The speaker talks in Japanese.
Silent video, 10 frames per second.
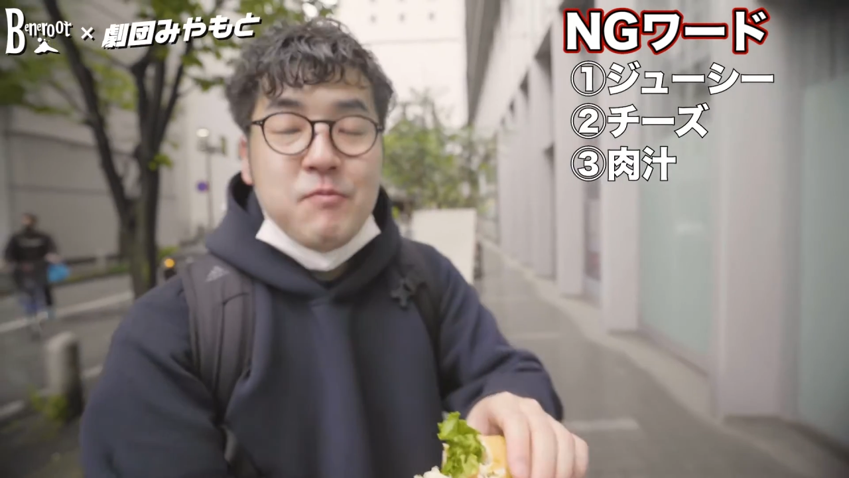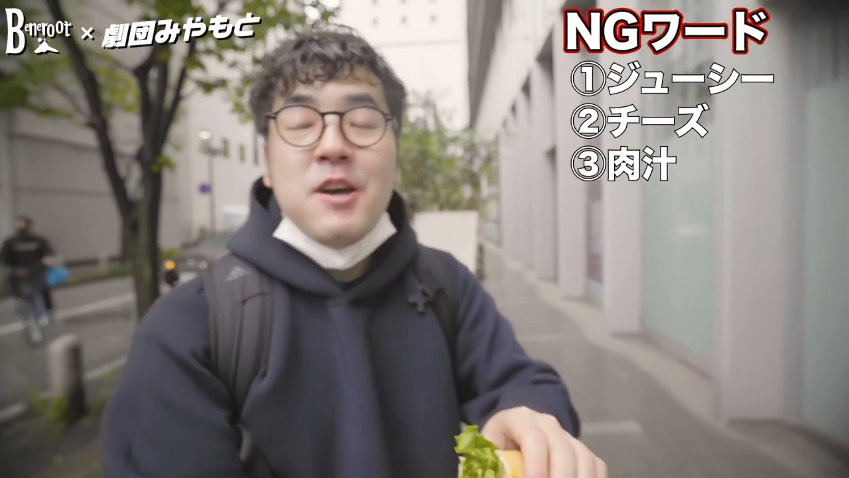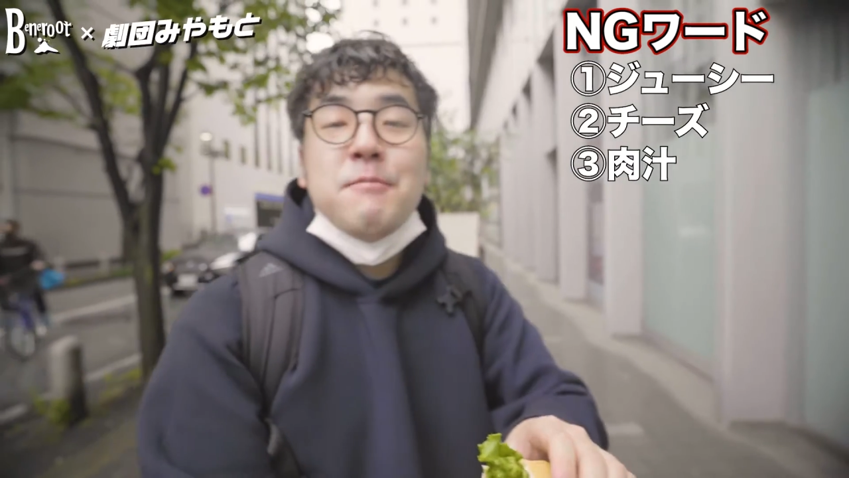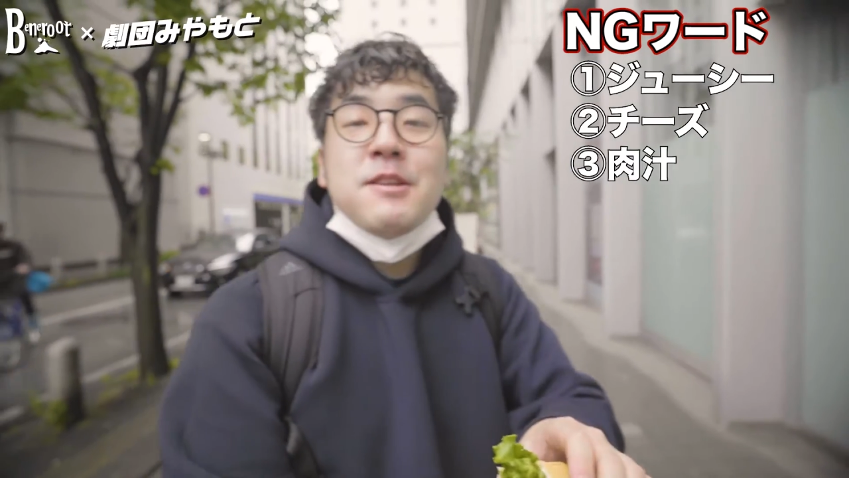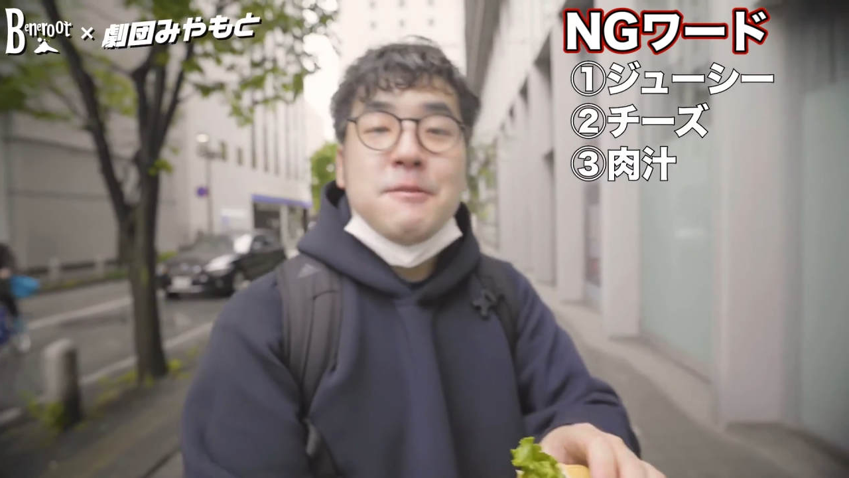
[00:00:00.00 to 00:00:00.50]

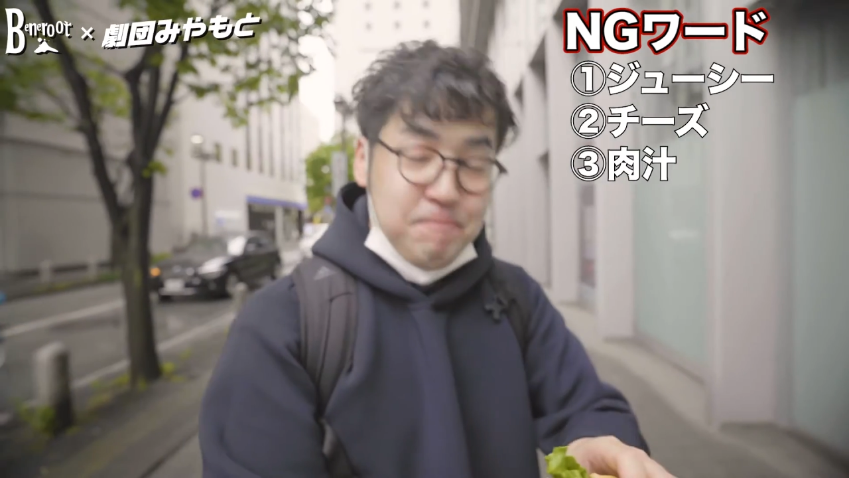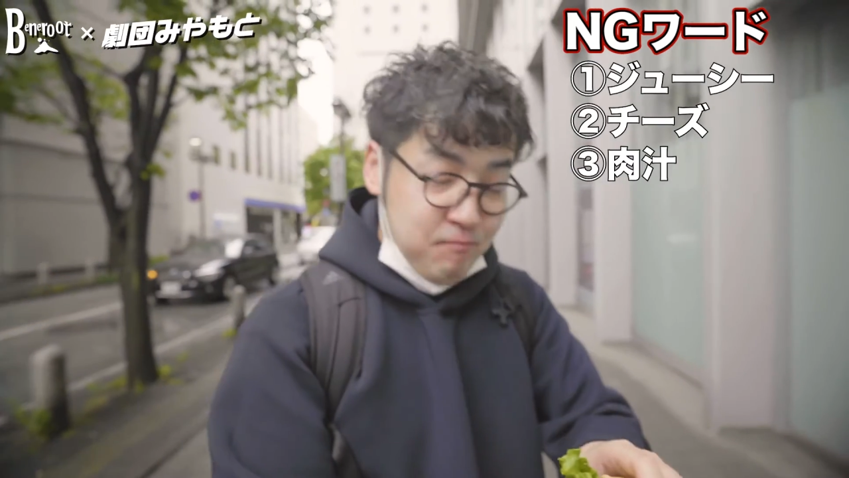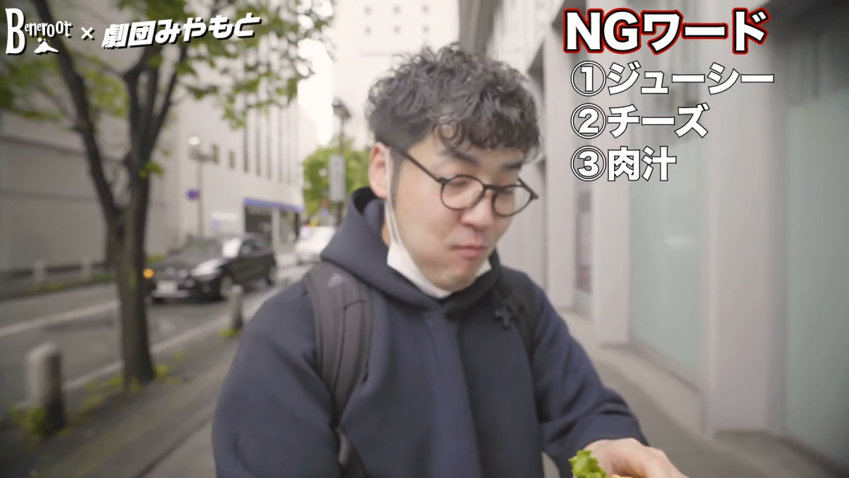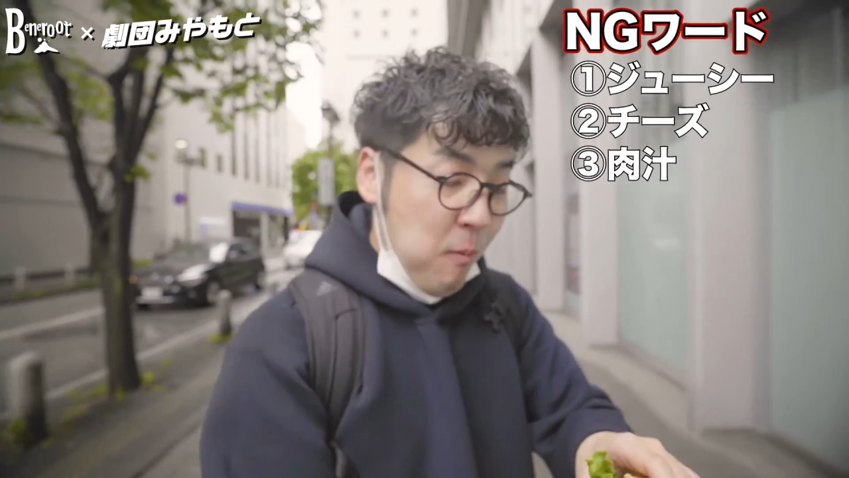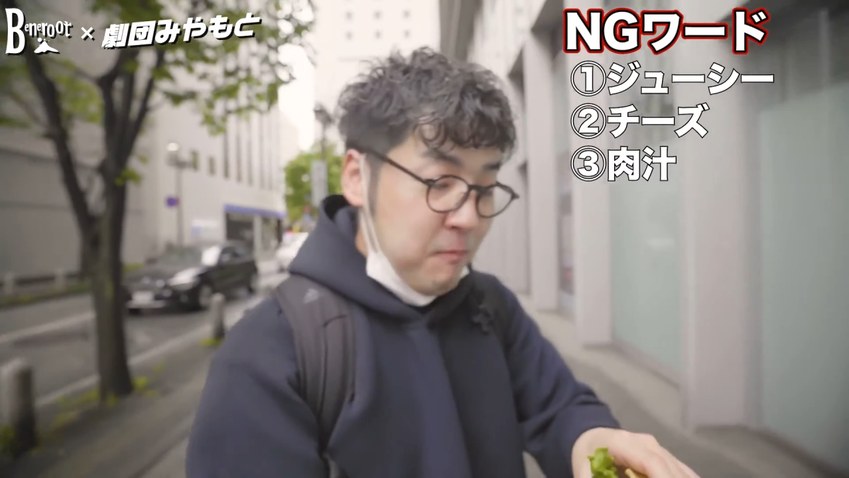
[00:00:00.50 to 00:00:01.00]
えー、皆さん、
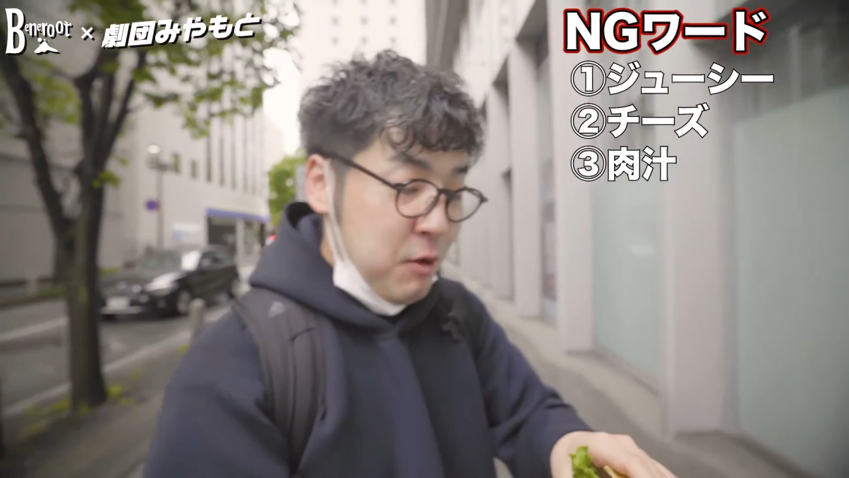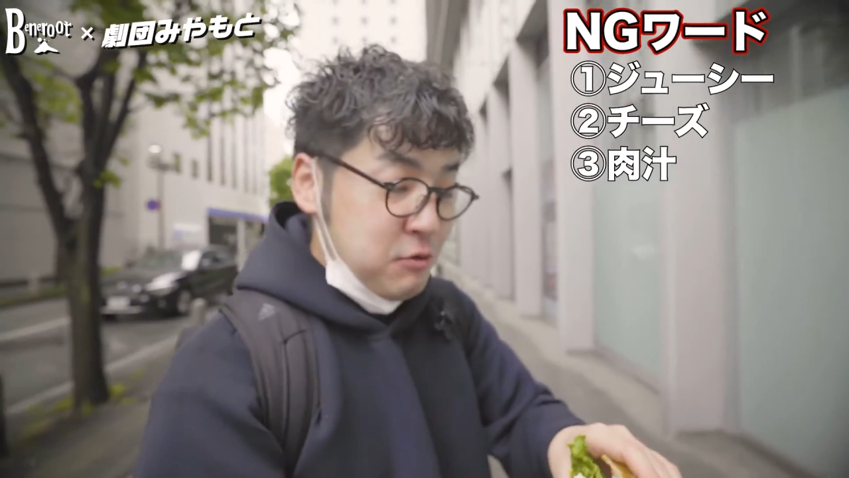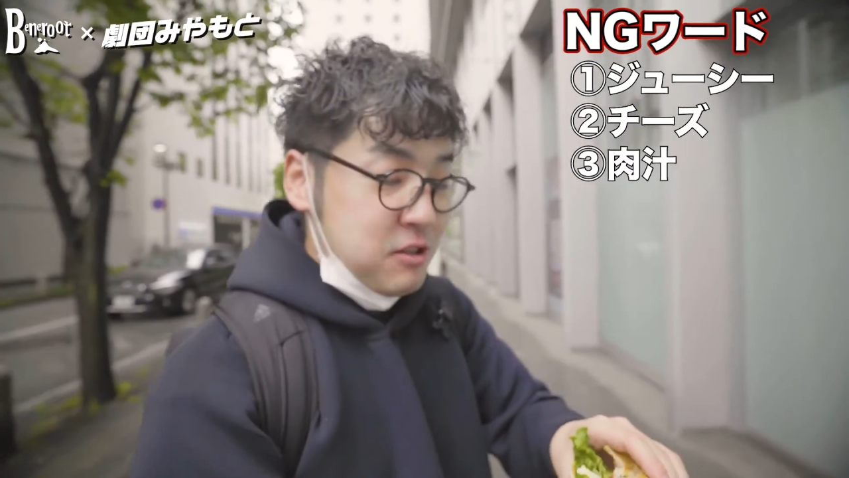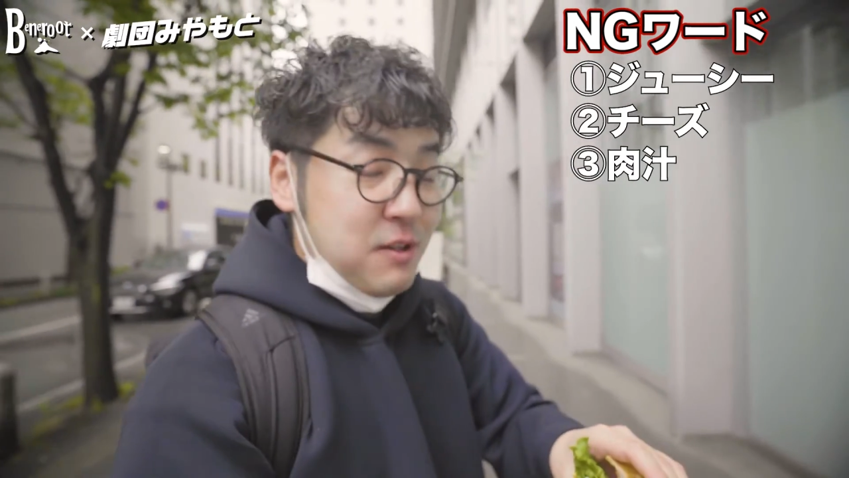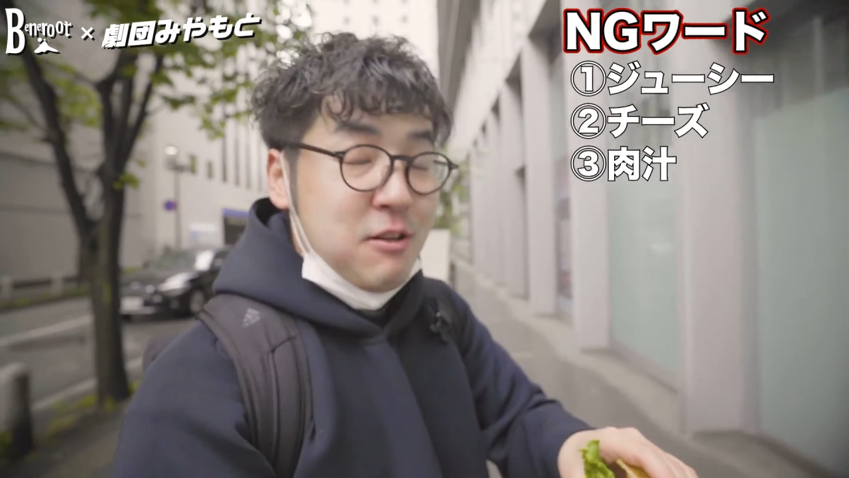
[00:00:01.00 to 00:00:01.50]
えー、
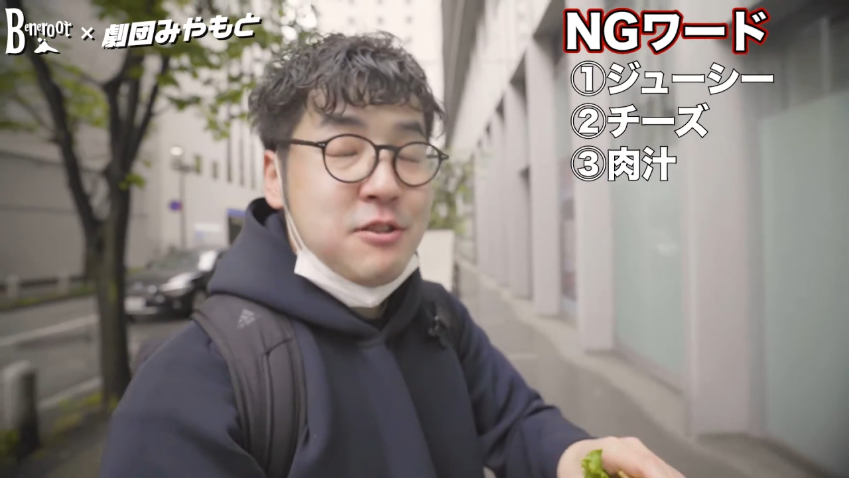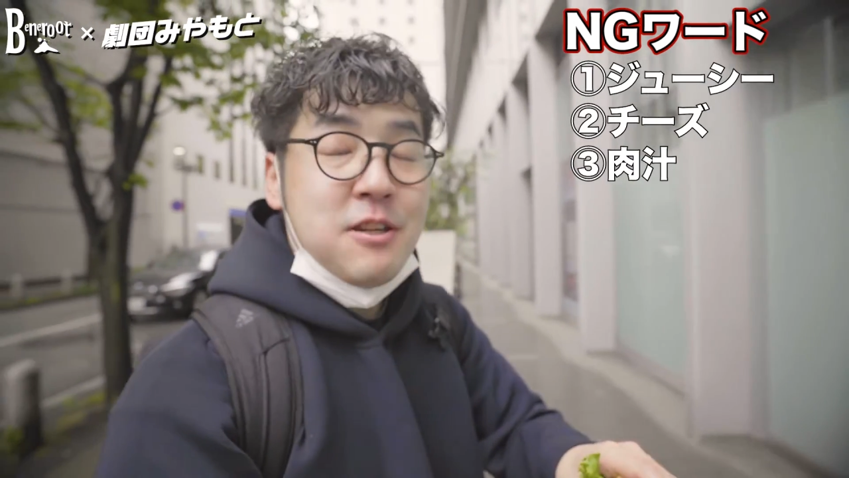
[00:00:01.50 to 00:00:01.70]
本日私